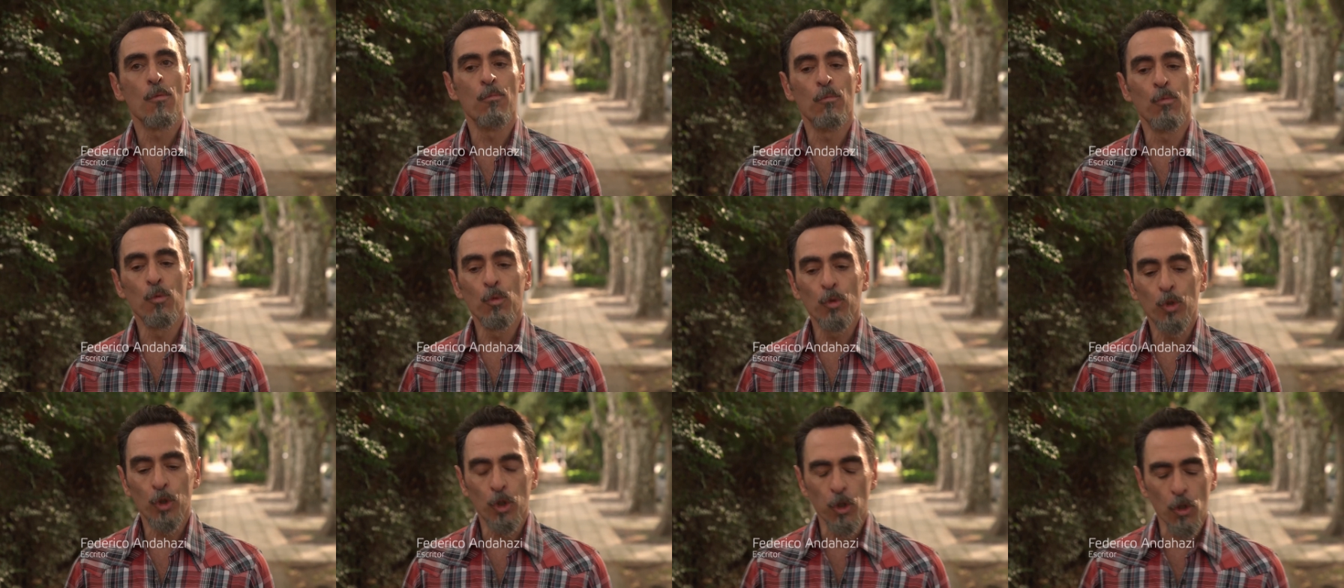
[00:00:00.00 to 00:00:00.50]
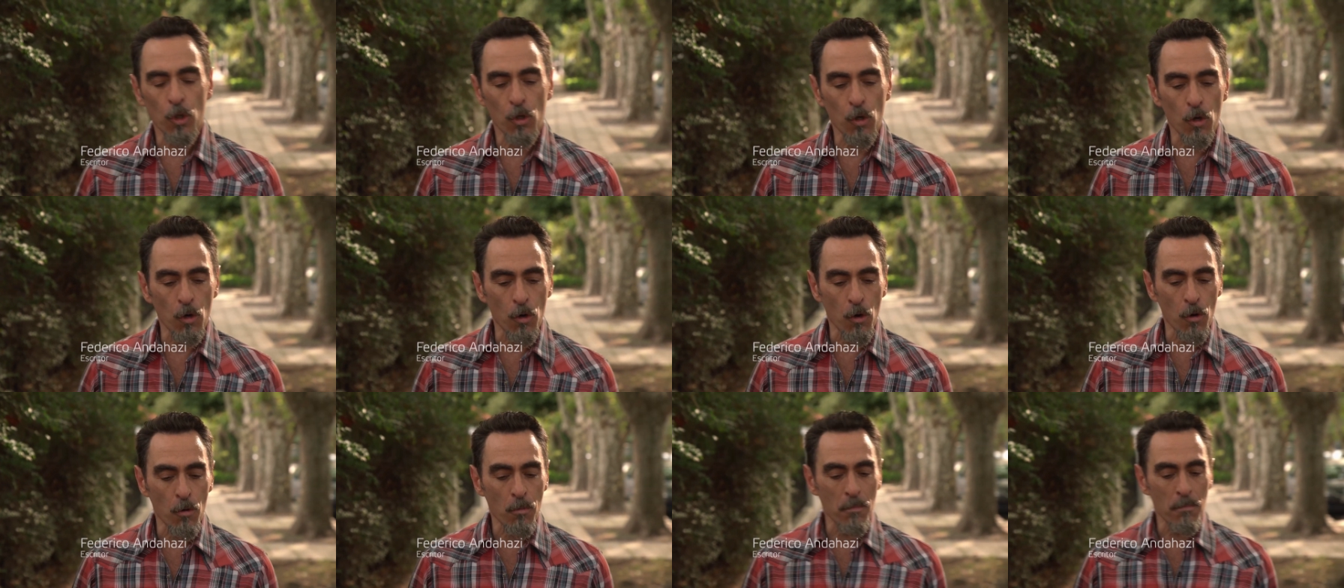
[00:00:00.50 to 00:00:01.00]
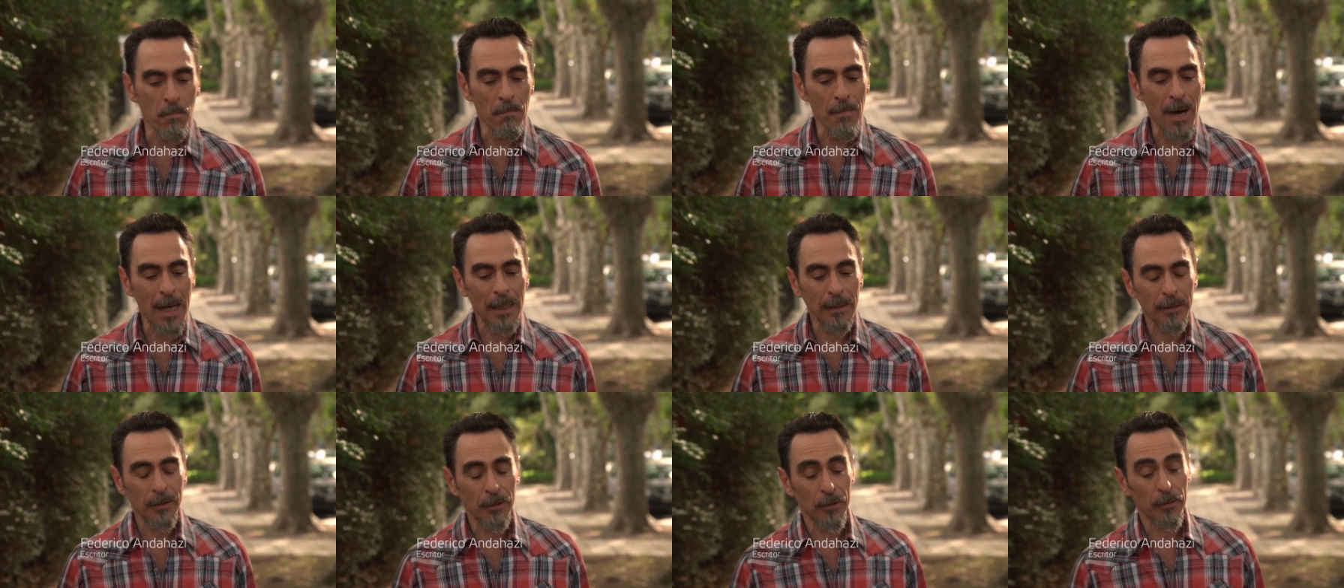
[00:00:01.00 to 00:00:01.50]
mucho
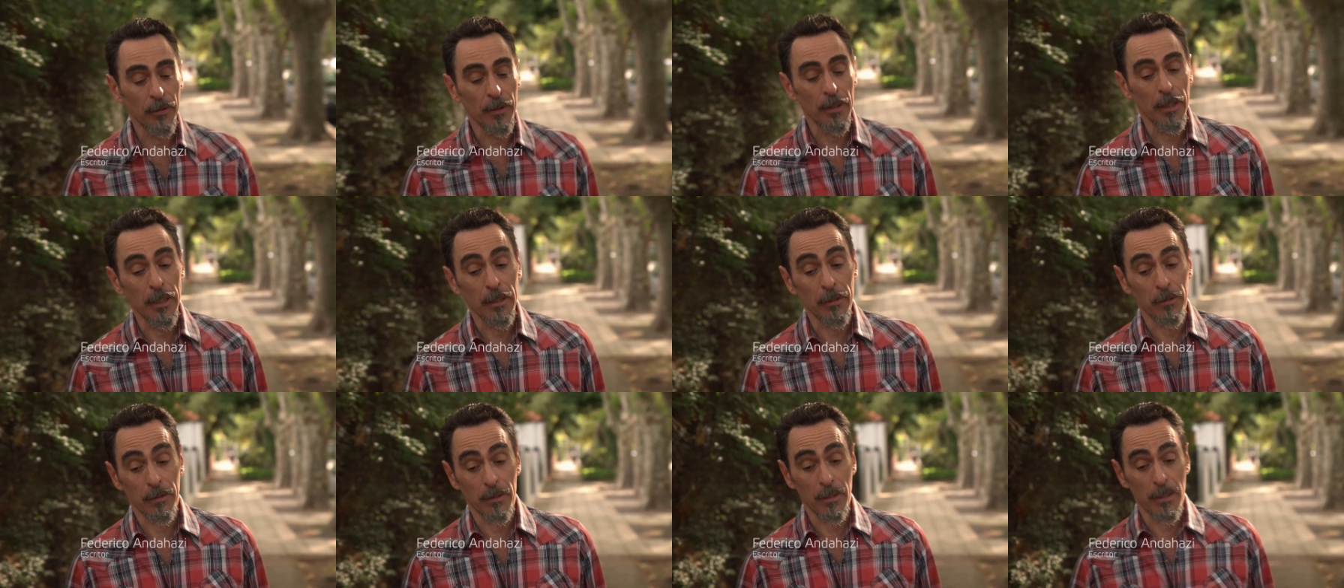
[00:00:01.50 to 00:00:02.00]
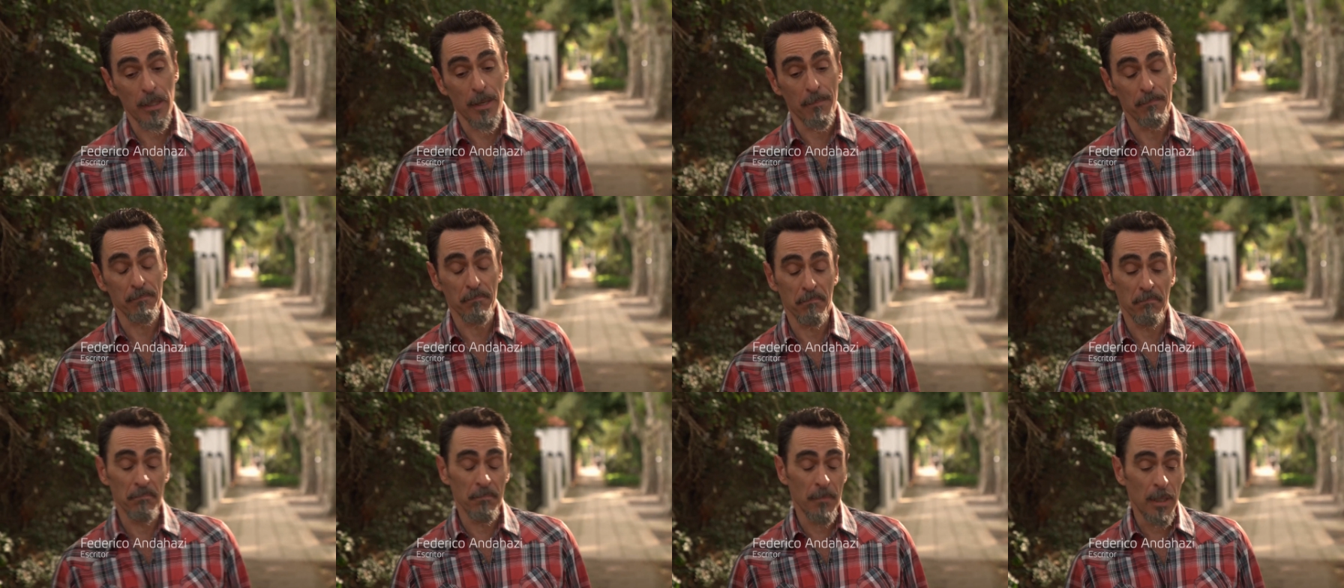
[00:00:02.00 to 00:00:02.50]
más este,